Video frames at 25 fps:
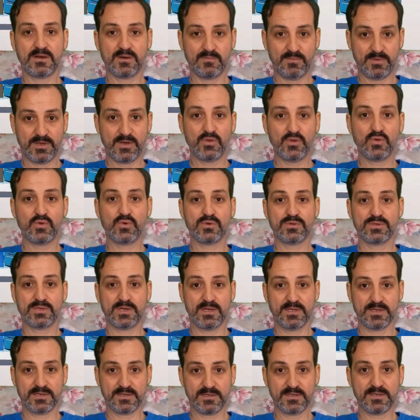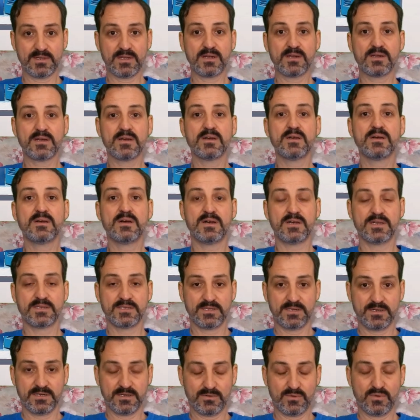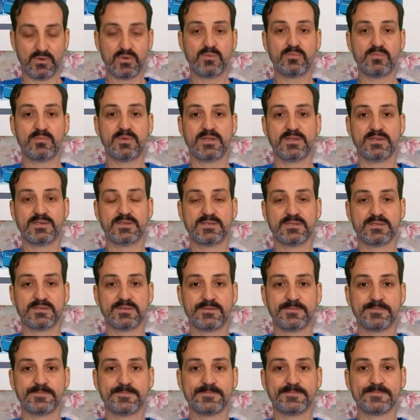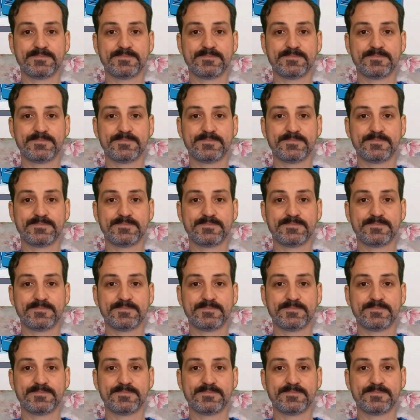daha birçok salgınlara hazırlıklı olmalıyız.